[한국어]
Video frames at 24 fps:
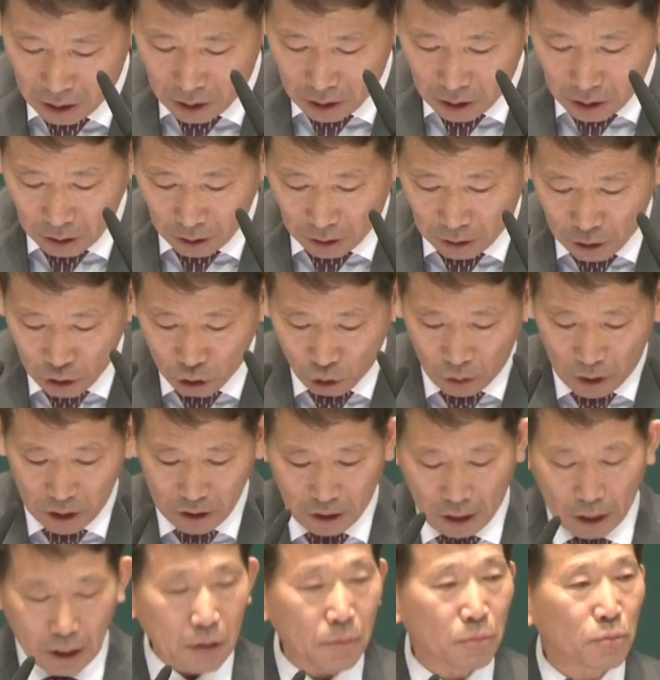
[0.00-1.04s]
그리스도의
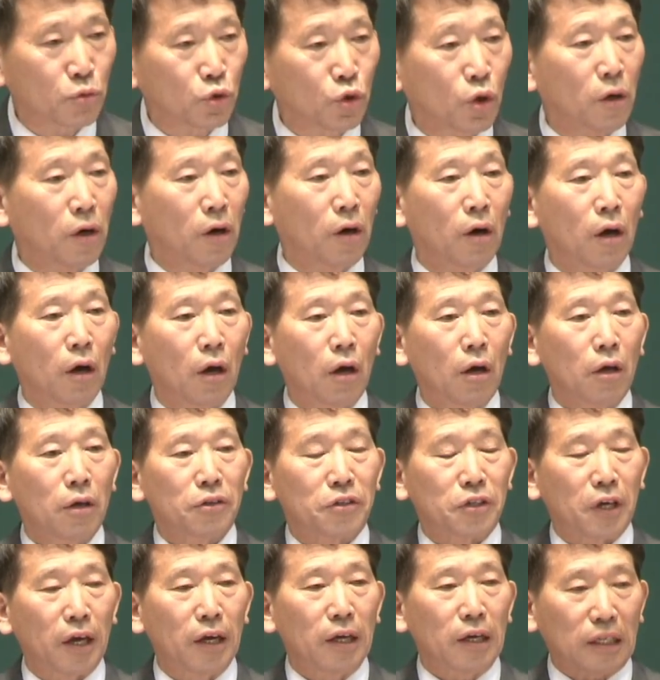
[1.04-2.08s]
재림
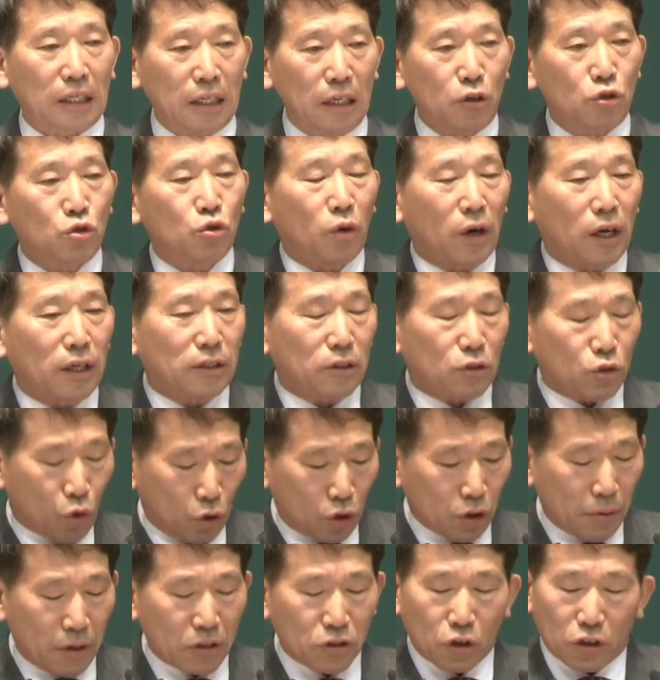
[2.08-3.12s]
또제 그리스도가
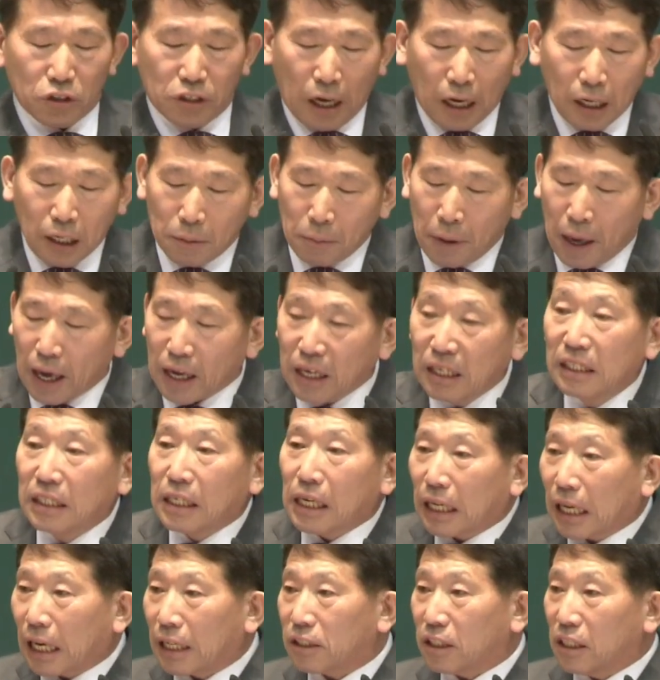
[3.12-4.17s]
초림에서 재림에
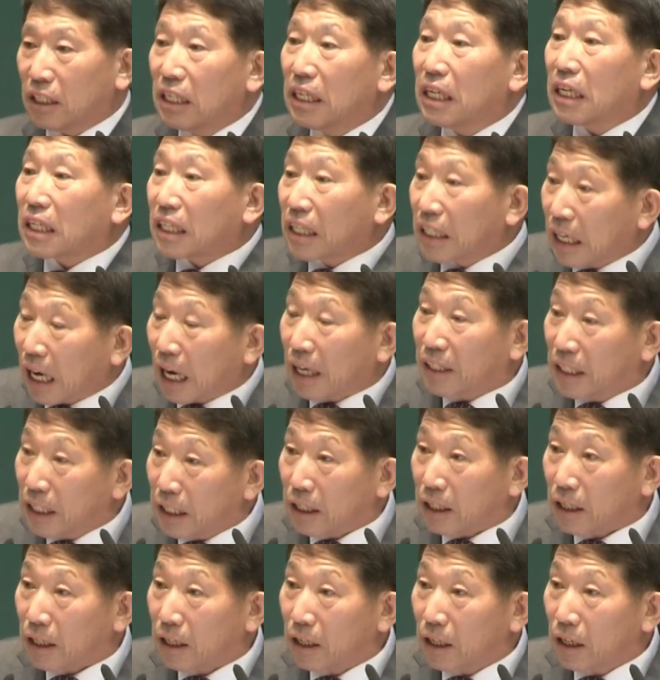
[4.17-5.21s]
이르기까지 이
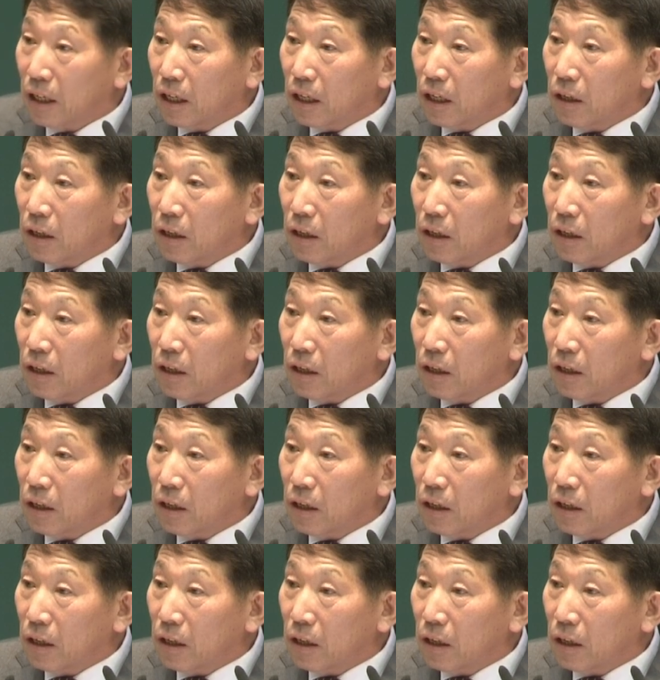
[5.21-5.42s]
기간이